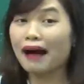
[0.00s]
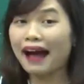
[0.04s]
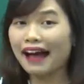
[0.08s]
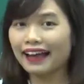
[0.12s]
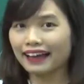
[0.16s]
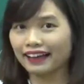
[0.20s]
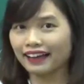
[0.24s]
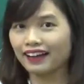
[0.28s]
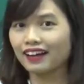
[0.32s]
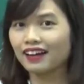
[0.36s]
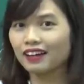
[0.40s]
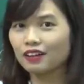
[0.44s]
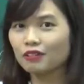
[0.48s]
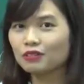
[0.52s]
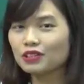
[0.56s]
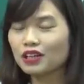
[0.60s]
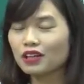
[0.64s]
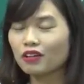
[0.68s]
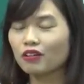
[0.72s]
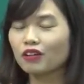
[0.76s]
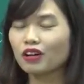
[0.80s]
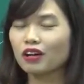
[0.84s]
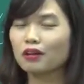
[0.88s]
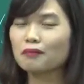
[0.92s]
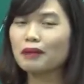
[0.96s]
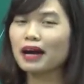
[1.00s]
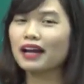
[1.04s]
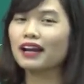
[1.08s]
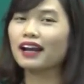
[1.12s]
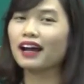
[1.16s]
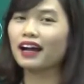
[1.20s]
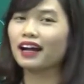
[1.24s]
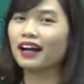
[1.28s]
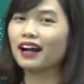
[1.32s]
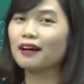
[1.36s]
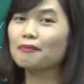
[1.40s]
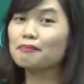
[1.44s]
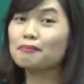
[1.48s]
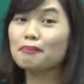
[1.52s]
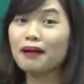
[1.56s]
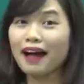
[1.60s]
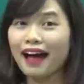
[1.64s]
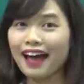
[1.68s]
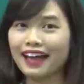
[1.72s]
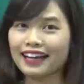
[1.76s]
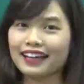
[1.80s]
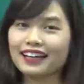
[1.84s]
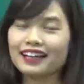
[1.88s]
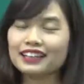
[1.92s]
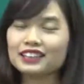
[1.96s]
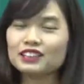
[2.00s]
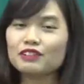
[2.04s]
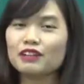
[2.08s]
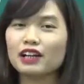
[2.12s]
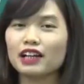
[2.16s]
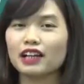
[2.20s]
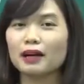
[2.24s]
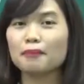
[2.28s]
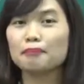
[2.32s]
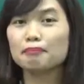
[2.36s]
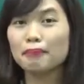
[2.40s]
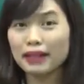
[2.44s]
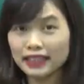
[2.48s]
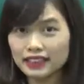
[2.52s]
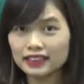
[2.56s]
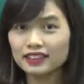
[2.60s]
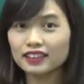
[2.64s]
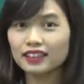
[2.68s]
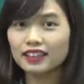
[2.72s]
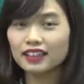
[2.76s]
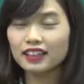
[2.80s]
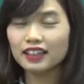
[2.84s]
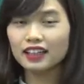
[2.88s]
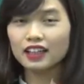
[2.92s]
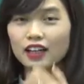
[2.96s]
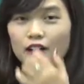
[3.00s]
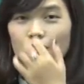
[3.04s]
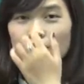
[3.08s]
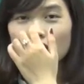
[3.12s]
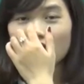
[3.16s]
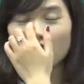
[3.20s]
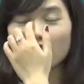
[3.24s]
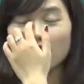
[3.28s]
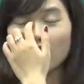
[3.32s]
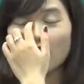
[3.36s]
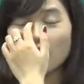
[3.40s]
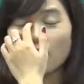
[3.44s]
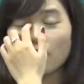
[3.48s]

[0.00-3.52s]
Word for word: back, đúng nhỉ? Cô nói các bạn là come back chứ không phải là come back, đúng nhỉ?